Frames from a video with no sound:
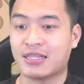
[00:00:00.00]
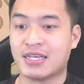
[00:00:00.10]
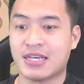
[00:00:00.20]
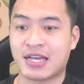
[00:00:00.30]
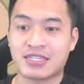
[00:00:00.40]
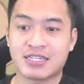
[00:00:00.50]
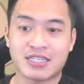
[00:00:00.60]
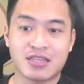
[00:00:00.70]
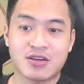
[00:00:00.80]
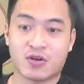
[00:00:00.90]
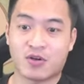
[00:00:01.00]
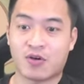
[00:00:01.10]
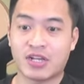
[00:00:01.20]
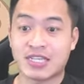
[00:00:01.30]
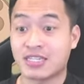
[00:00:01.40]
thì cái sức sát thương của nó
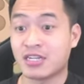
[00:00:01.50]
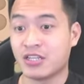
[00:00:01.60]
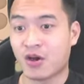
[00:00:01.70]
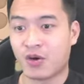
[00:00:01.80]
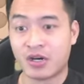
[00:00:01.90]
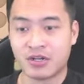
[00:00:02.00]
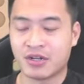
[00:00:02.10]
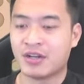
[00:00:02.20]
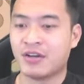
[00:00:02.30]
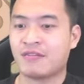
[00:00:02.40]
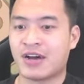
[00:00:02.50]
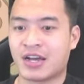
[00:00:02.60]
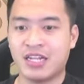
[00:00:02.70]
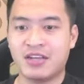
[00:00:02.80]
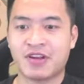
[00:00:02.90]
gây ra sẽ được nhiều hơn và
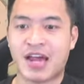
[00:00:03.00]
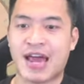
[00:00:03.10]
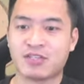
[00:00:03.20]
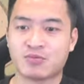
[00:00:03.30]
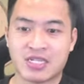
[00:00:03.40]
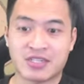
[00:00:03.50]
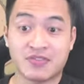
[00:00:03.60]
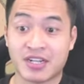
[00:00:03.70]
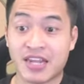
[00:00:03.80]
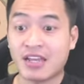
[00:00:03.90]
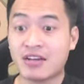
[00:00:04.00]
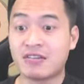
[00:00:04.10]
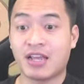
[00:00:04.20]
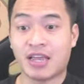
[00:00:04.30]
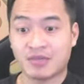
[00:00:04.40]
khi đi vượt ải chúng ta sẽ vượt nhanh hơn
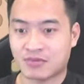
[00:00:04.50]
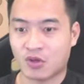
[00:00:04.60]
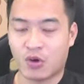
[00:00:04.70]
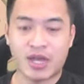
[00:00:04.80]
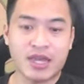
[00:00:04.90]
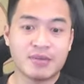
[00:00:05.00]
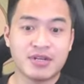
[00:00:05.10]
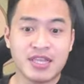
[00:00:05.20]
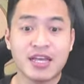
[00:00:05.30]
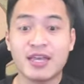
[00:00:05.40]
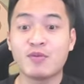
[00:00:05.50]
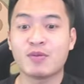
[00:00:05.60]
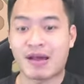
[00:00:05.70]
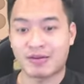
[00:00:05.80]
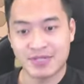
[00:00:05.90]
anh em nhé. Ôi anh em đừng tiếc kim nguyên
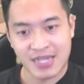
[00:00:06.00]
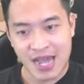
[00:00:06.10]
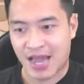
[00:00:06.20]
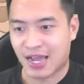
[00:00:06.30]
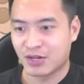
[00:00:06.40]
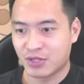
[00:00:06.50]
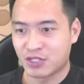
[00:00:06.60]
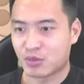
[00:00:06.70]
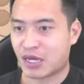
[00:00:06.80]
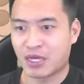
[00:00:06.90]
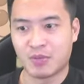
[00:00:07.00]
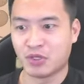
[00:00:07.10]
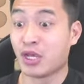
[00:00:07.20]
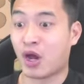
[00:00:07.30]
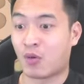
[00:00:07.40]
bảo làm gì cả, ngày đầu tiên chúng ta kiếm được
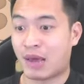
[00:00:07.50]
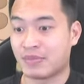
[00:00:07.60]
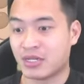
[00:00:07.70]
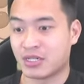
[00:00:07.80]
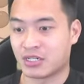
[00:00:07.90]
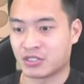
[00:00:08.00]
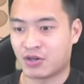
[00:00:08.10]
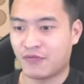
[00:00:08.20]
nhiều lắm. Ở trong cái